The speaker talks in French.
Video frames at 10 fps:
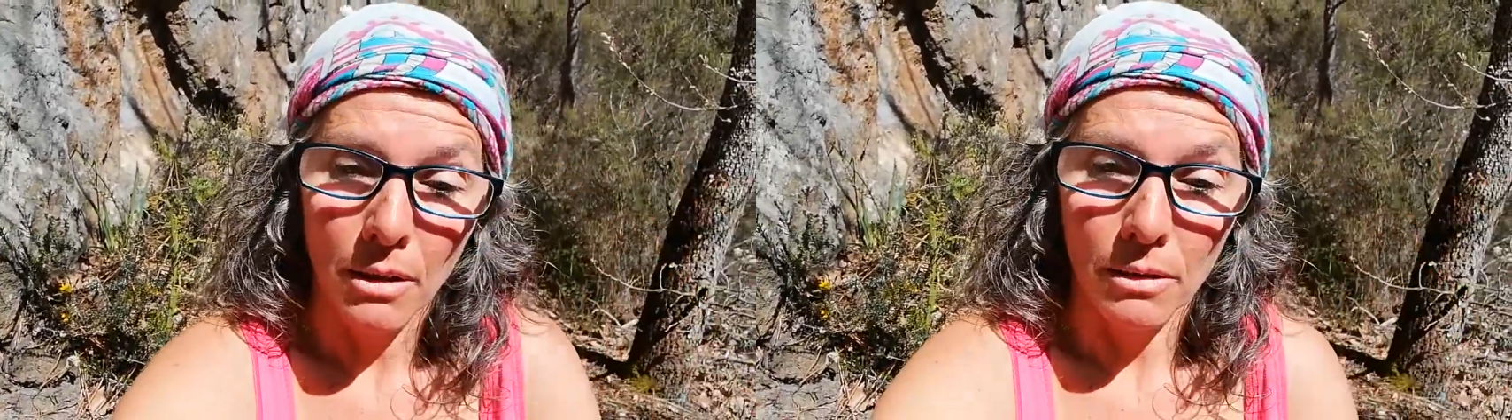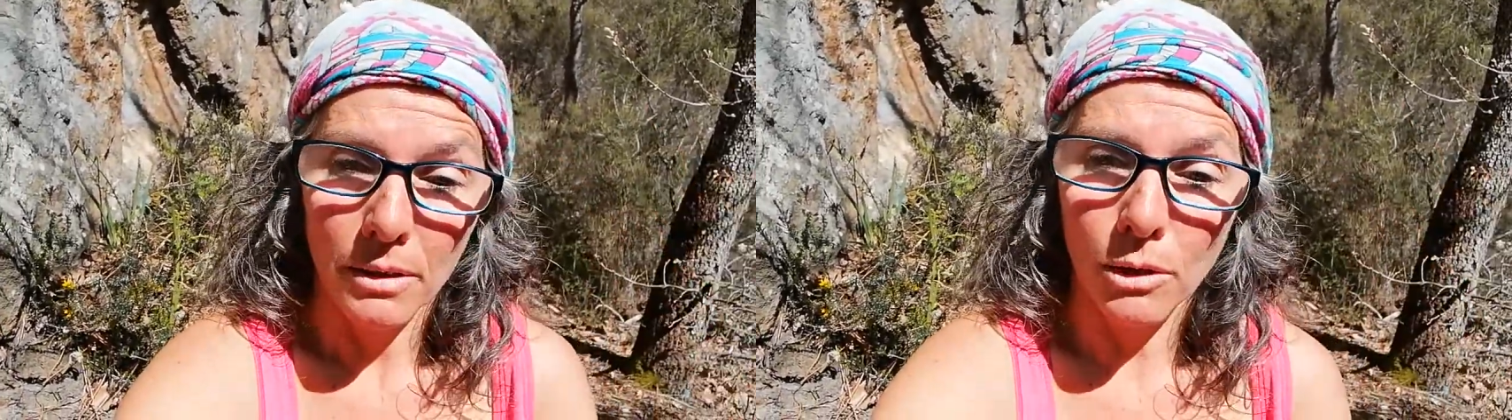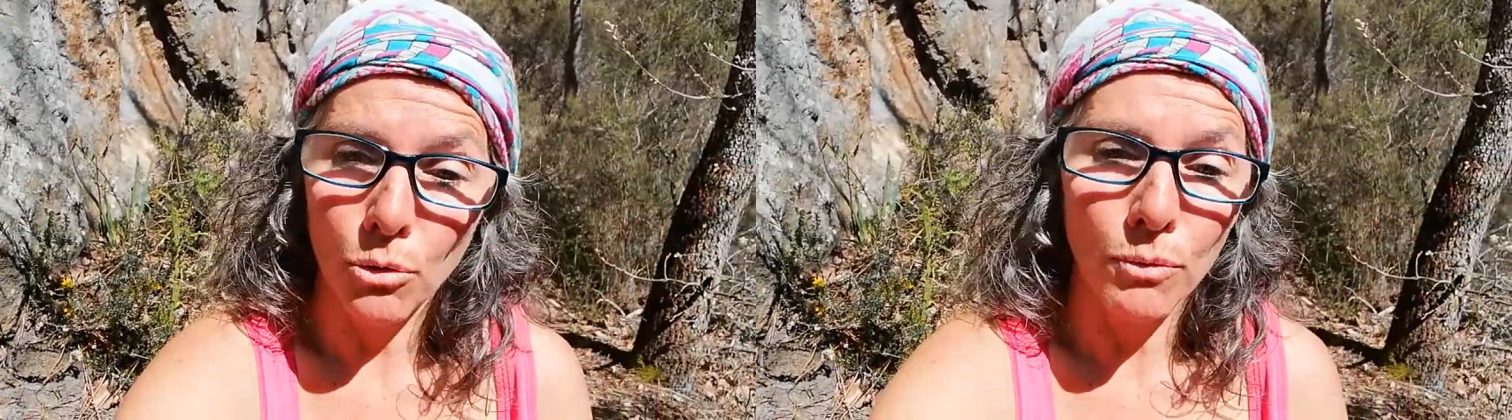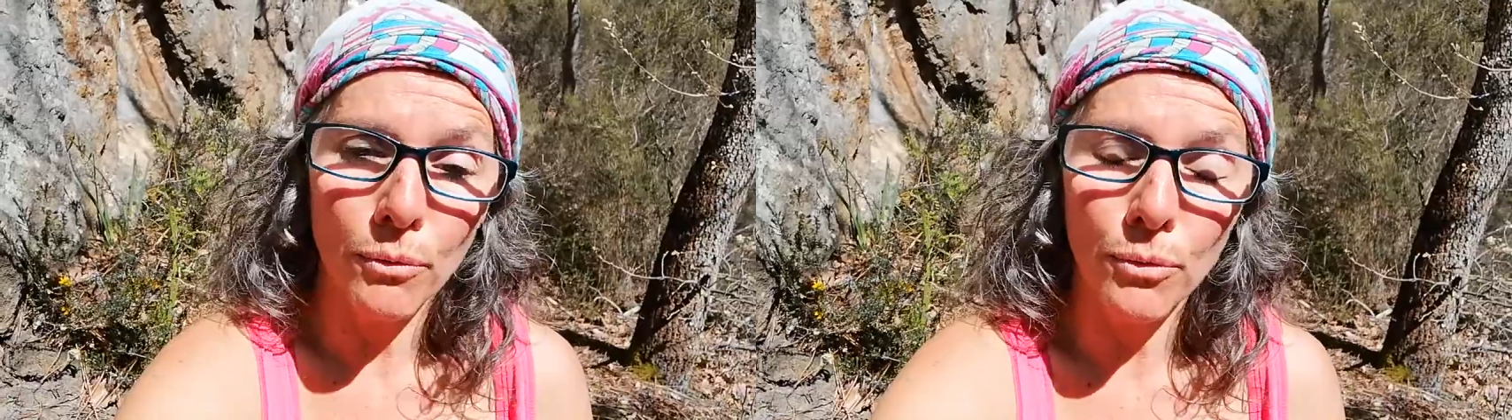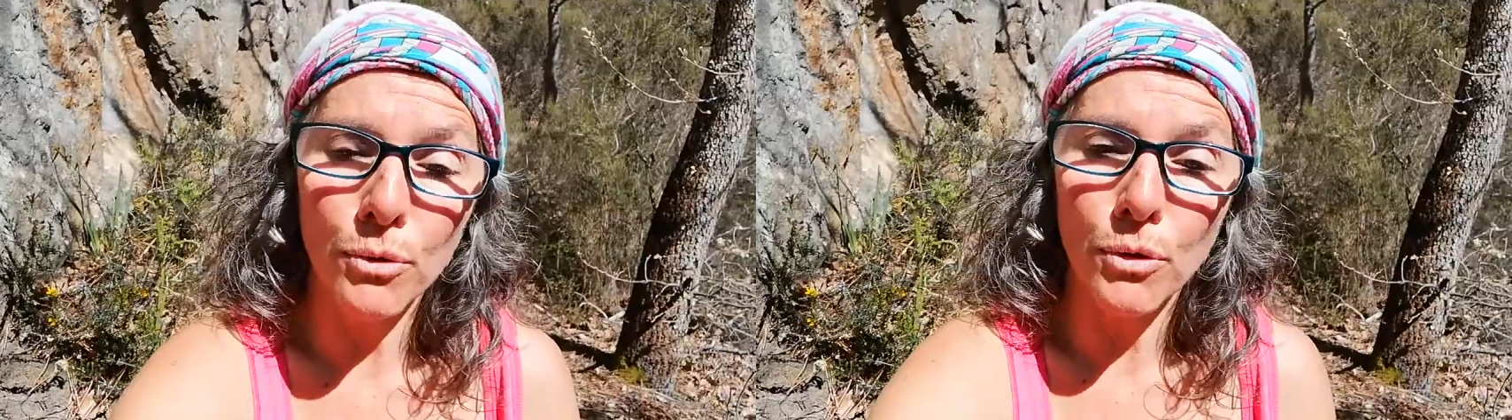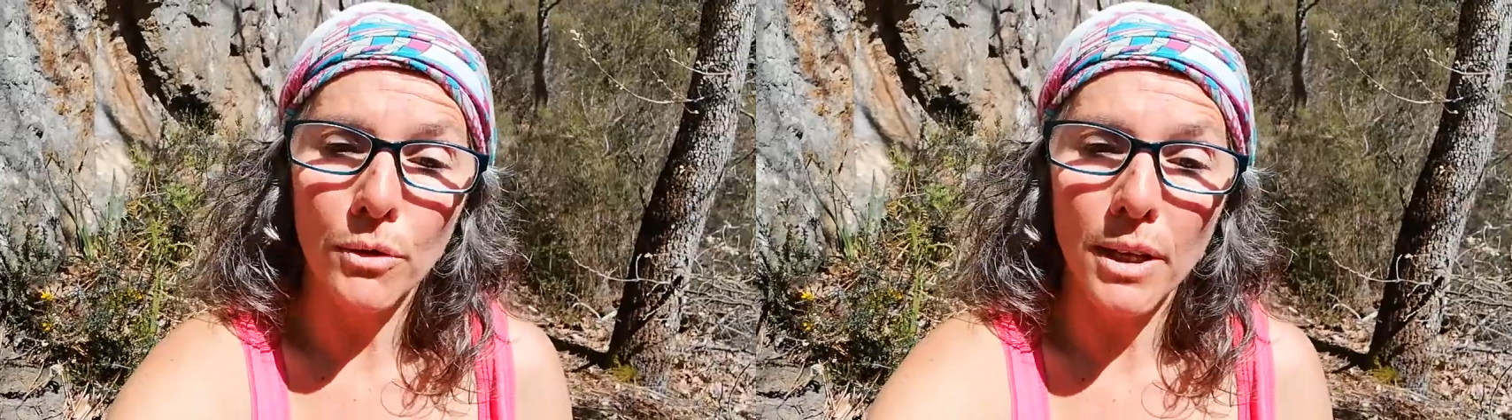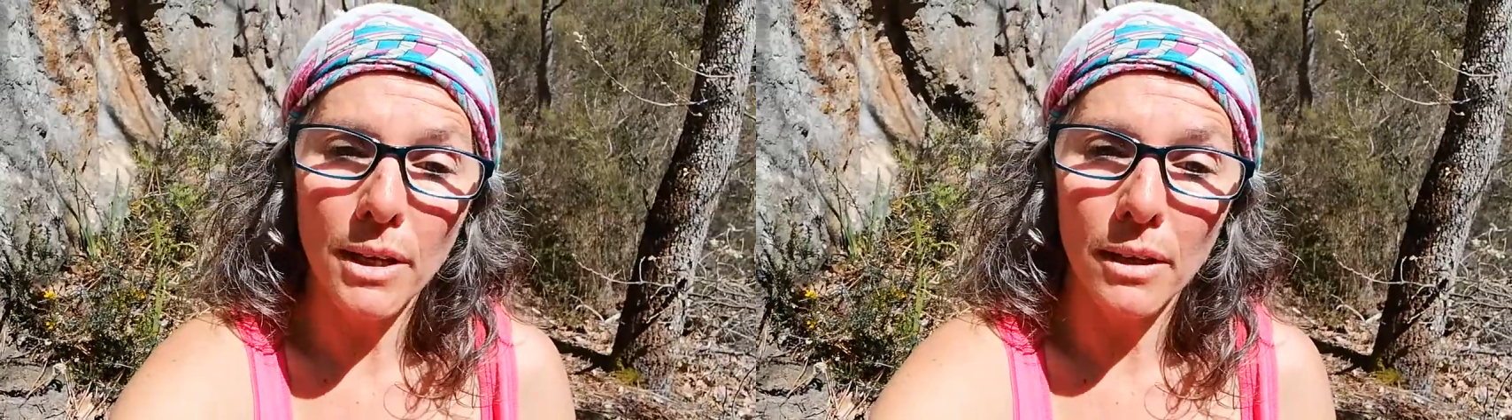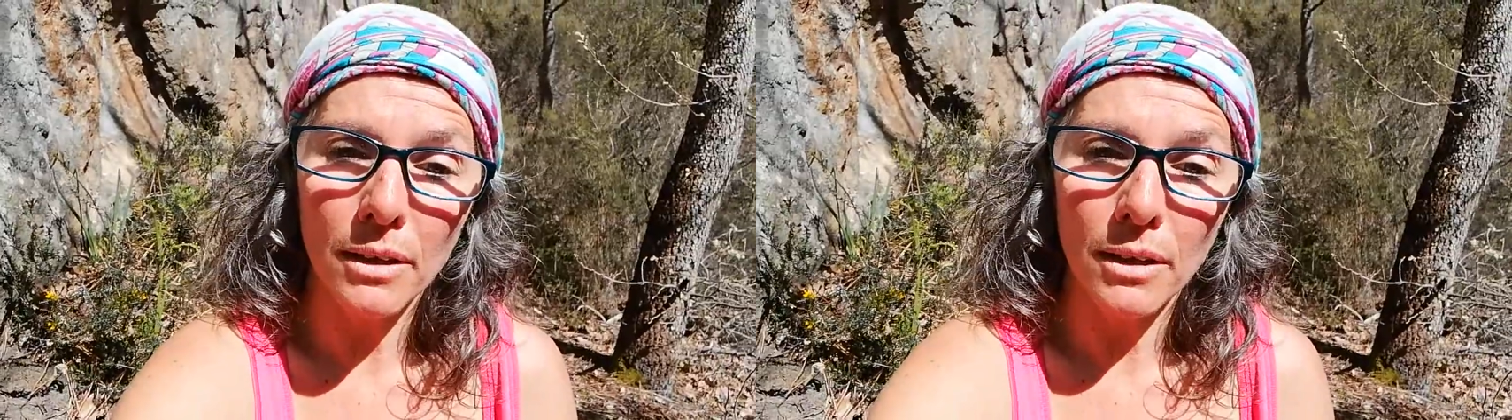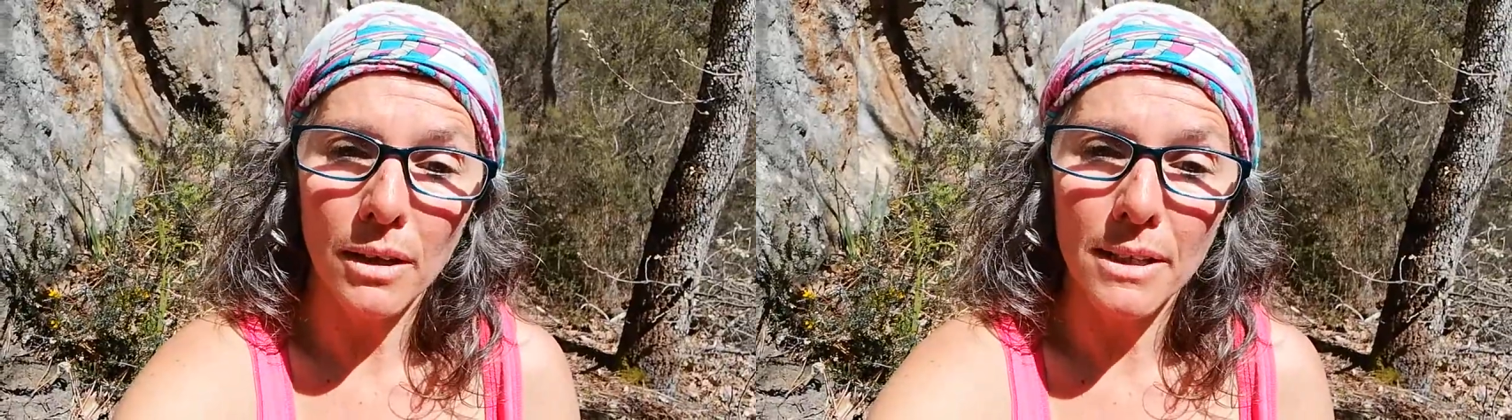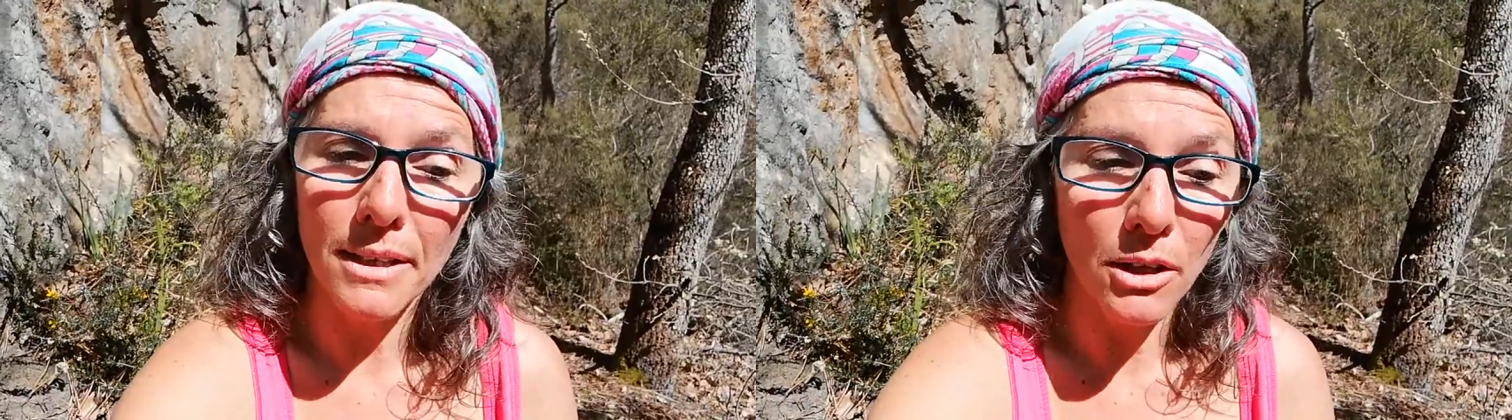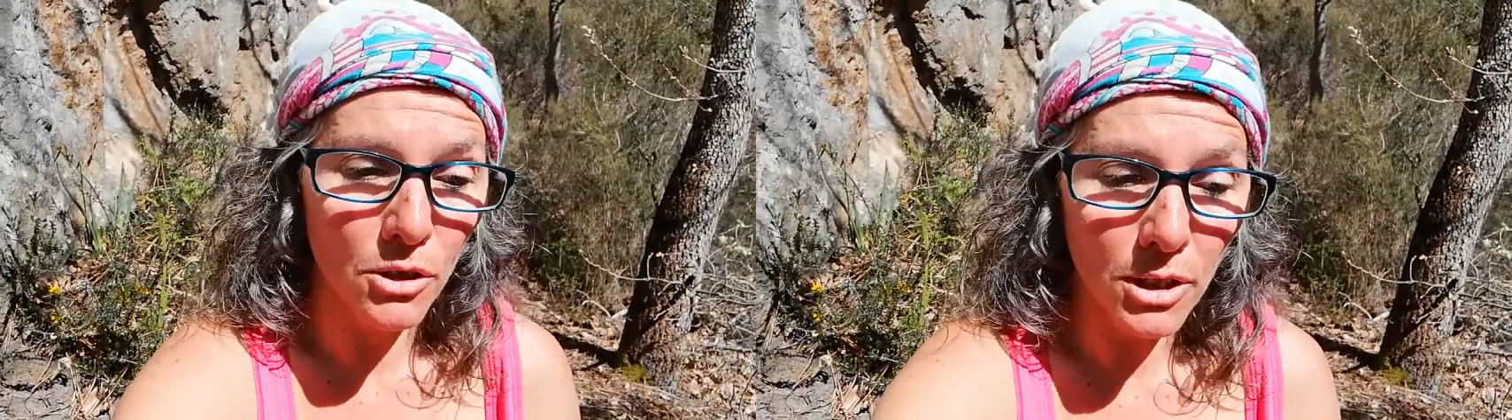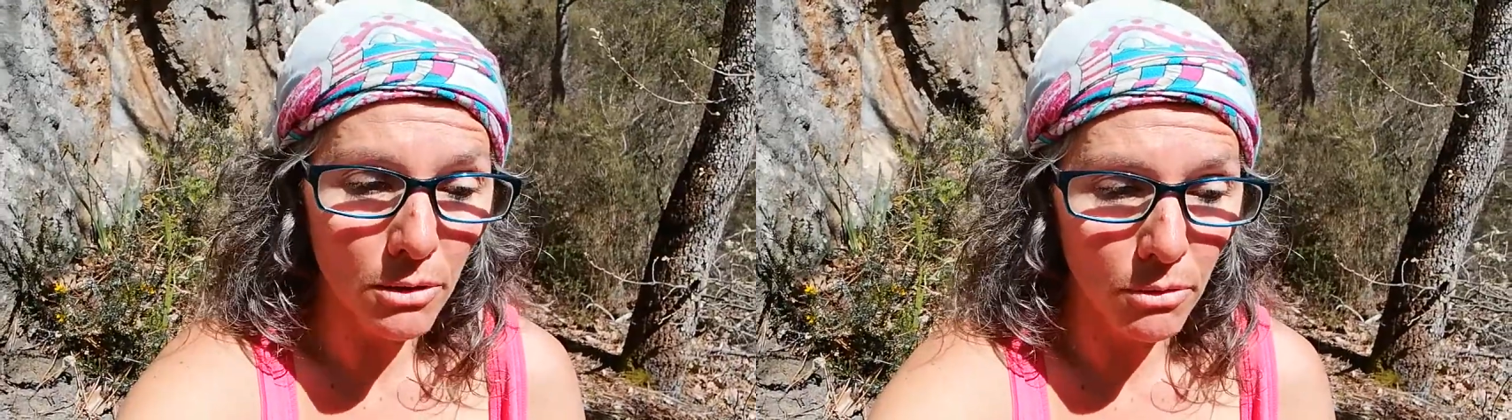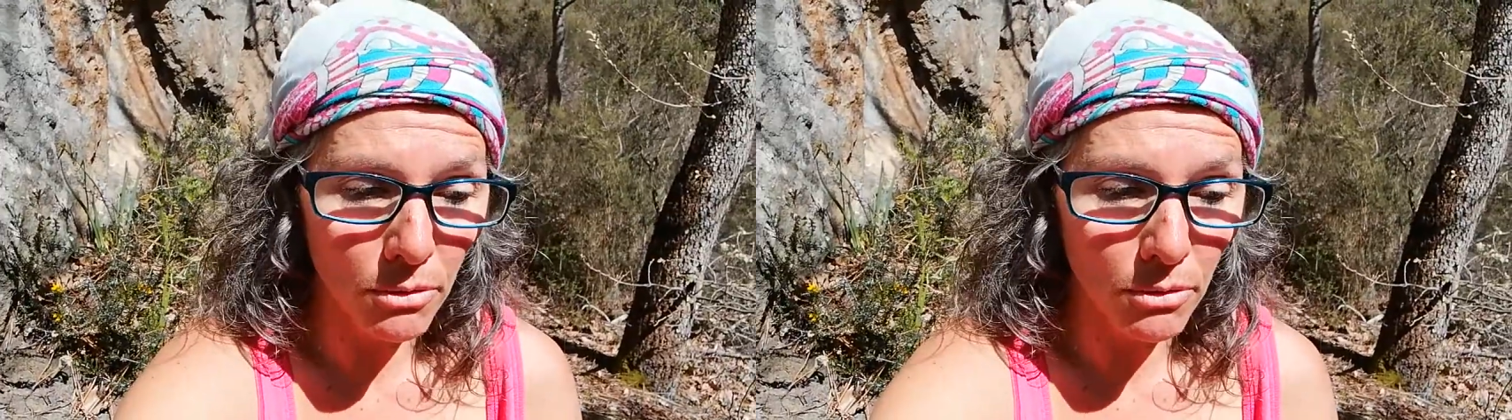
euh, si tu veux fusionner, il s'agit